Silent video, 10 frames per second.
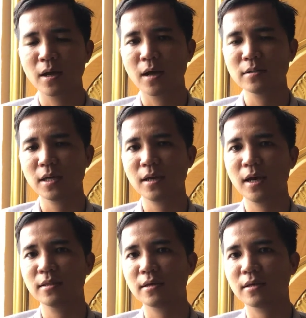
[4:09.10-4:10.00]
đó, xây
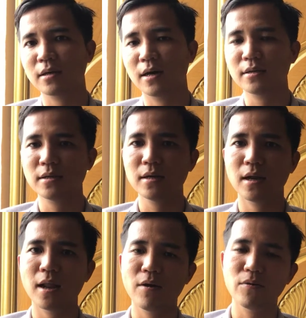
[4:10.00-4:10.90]
lên thì ở rất
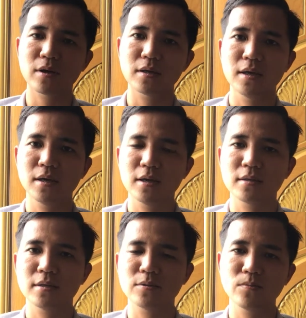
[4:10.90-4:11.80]
là lâu rồi
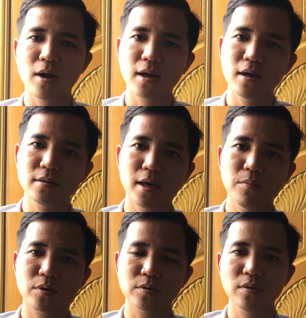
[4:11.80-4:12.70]
thì xung quanh đó
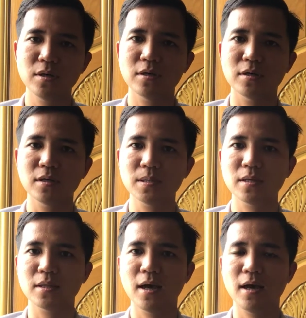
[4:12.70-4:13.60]
thấy một số người
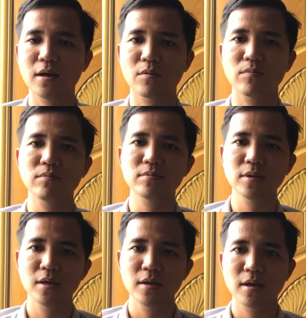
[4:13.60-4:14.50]
người ta cũng
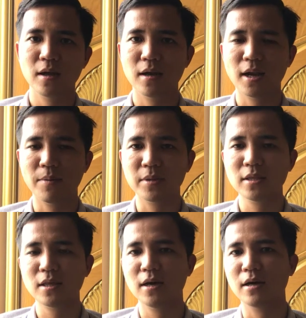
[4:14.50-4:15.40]
à, làm
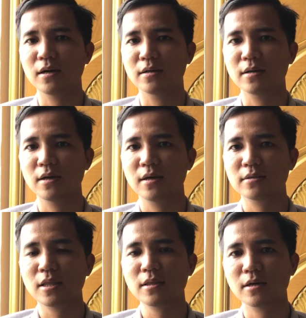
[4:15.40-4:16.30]
giấy tờ
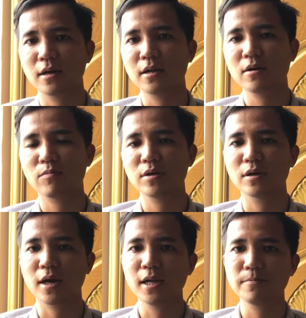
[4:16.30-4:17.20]
tách thửa nó cũng
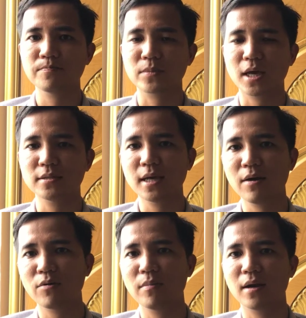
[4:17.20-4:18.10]
được hết tại
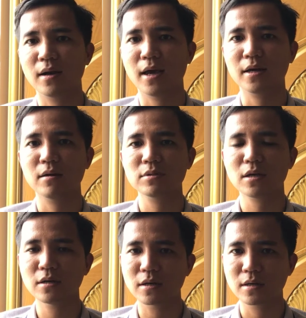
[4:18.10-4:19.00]
sao của mình lại không
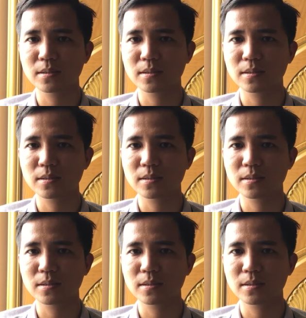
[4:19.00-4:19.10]
tách được